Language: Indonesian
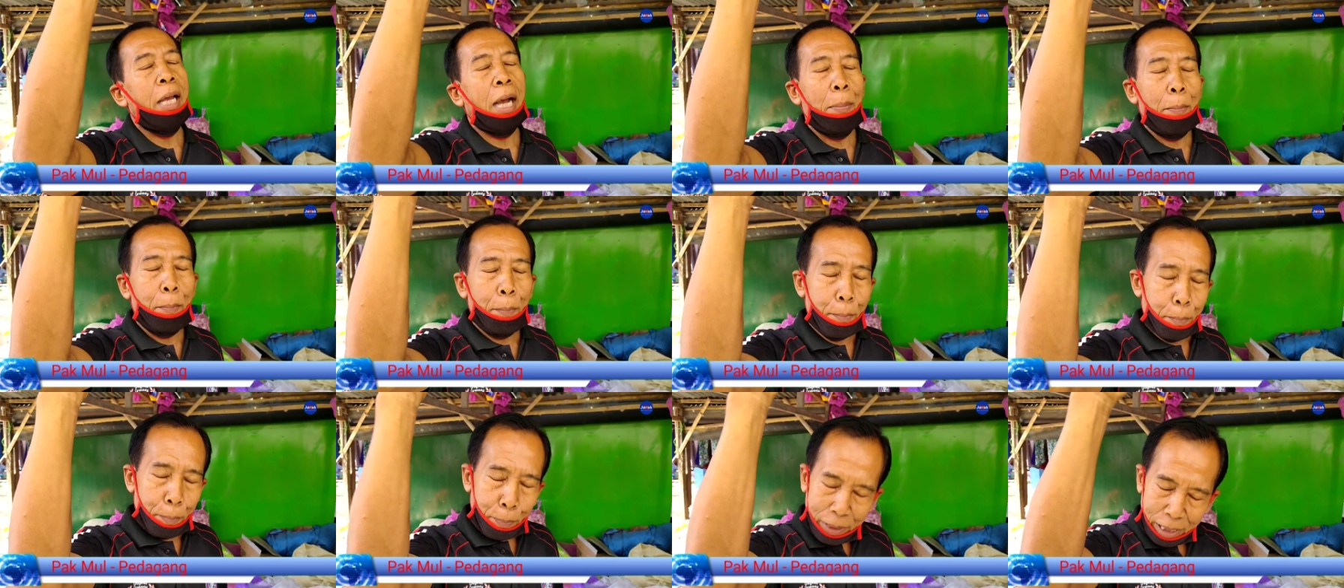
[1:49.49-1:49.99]
Iya,
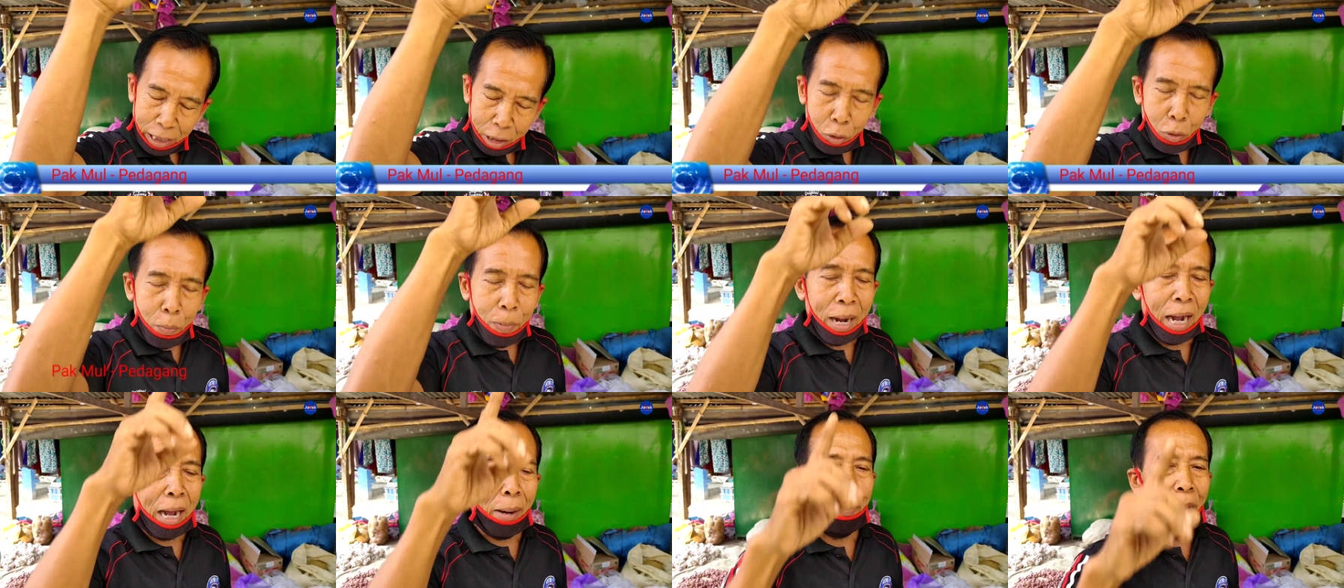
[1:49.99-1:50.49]

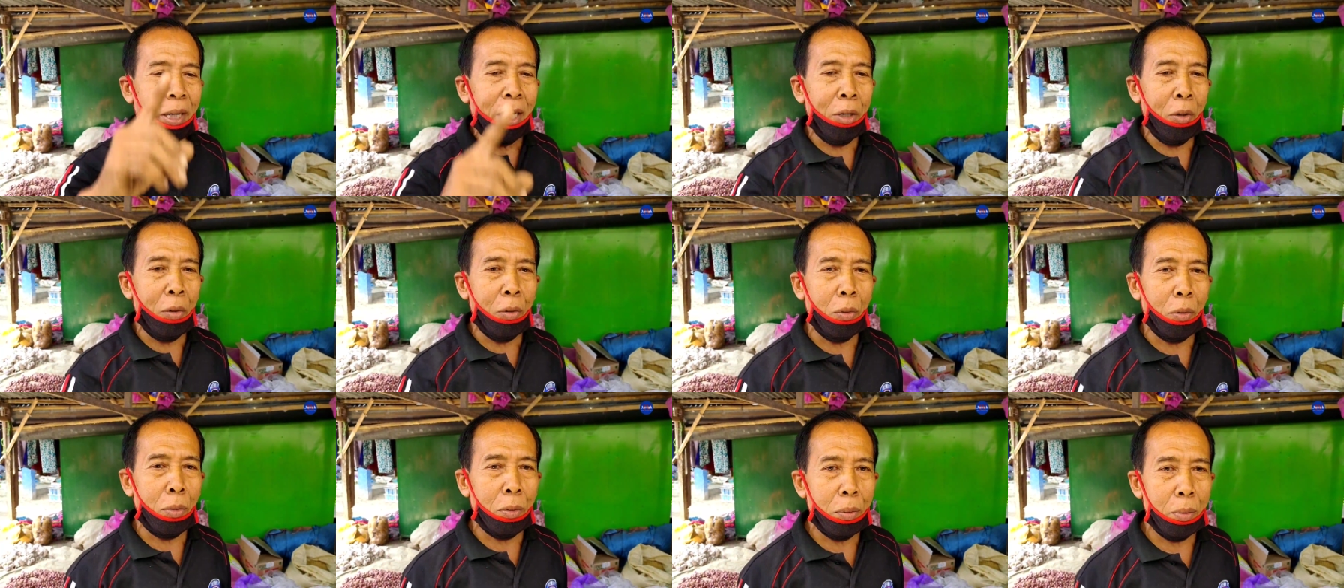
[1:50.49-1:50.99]
perlu Pak,
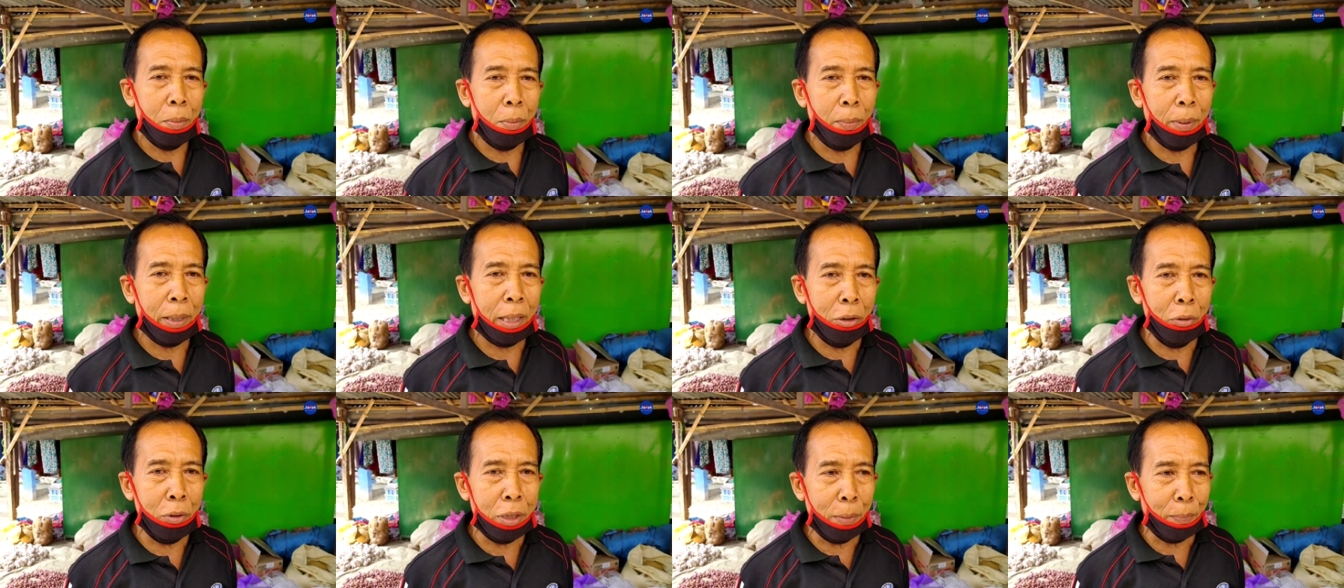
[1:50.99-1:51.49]
perlu.
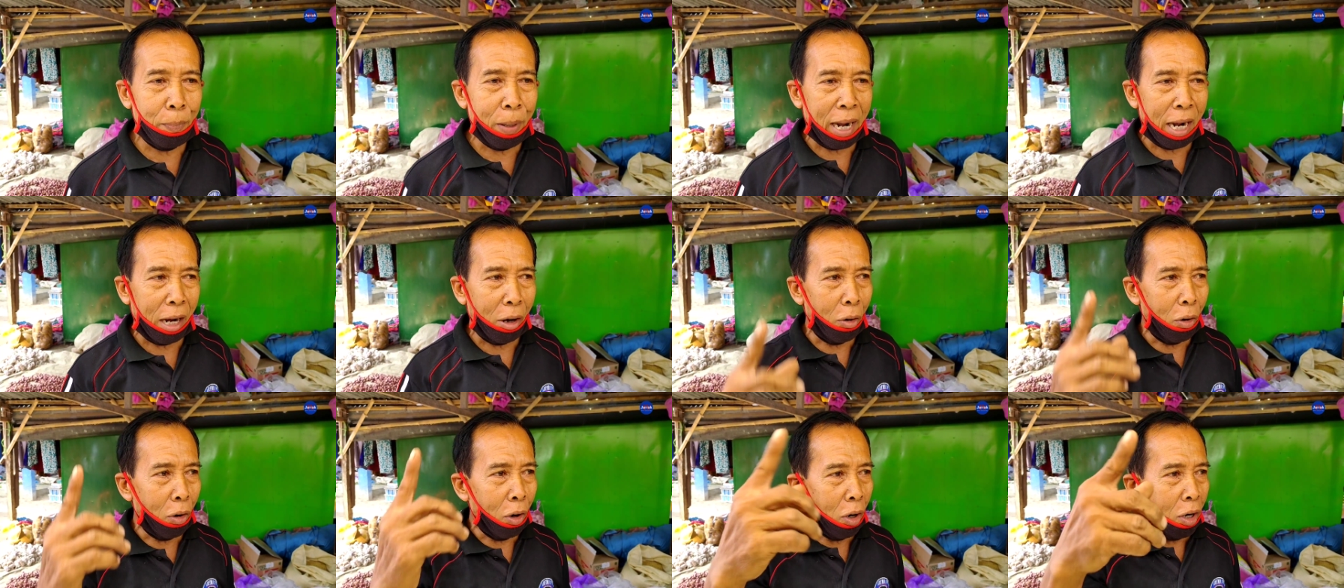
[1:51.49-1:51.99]
Perlu
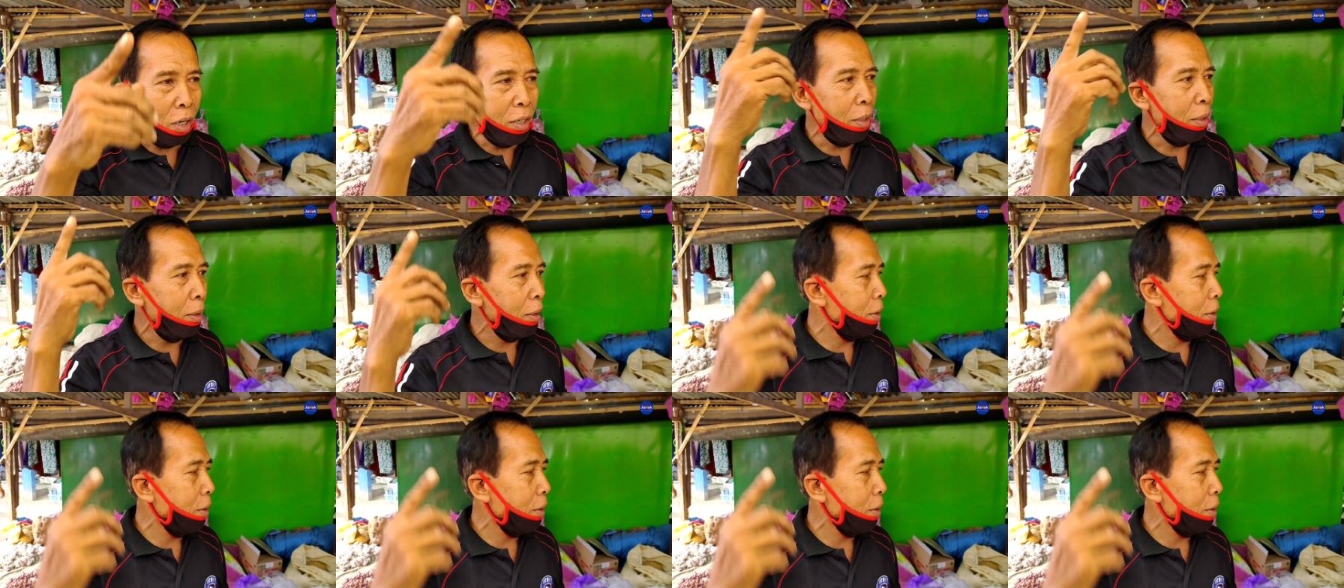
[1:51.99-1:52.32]
dibangun.